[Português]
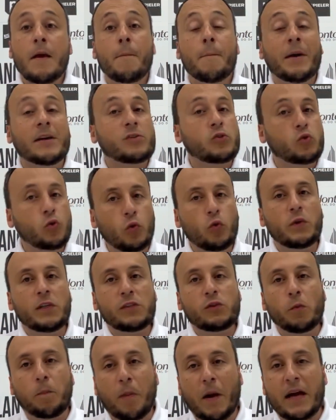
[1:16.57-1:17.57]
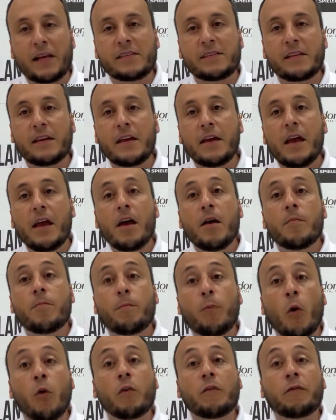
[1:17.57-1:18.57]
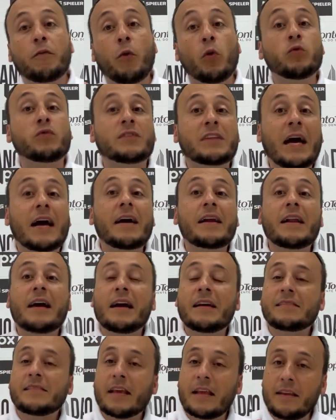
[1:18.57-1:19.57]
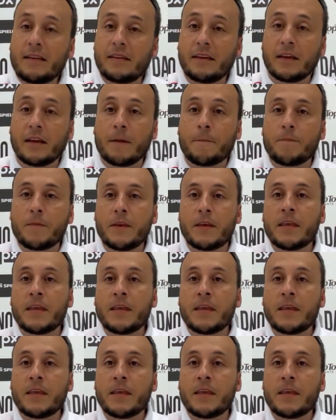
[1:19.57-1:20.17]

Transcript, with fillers: Mas tudo isso passa por voltar à Série D,